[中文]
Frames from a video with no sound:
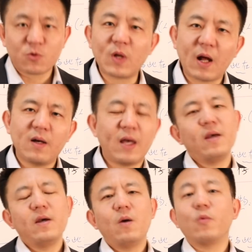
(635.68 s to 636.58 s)
碎了，
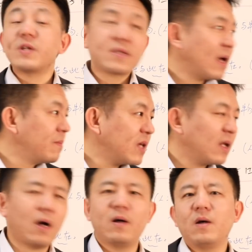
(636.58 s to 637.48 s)
哎，我一下子看不
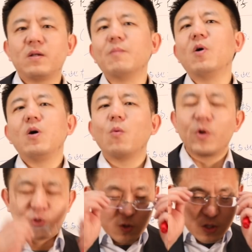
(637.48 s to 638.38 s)
见了，那么
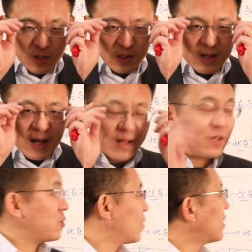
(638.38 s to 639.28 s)
我就。
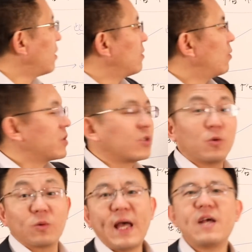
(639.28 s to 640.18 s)
感觉到我就
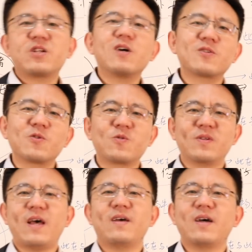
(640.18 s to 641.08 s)
有待上手状
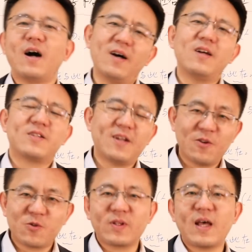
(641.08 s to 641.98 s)
态啊，这两
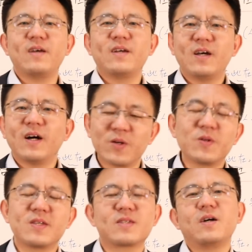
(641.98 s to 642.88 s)
种状态很有
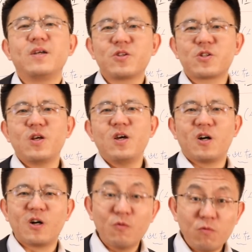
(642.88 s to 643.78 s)
意思，就是
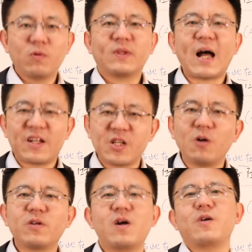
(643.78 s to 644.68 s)
和物打交
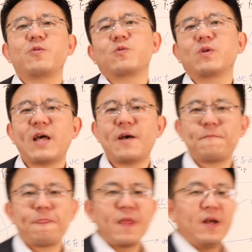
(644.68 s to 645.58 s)
道的这种状态。
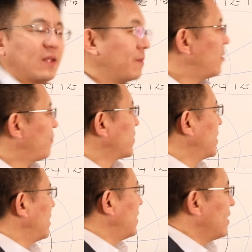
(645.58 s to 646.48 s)
那么，
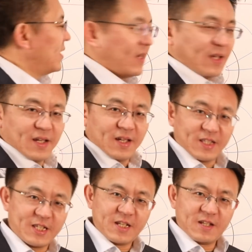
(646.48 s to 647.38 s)

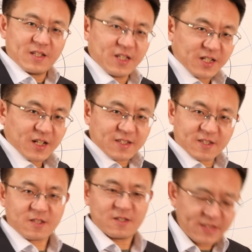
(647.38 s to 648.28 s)
你你这个
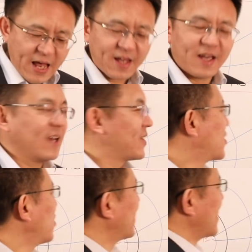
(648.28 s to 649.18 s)
此在就是我们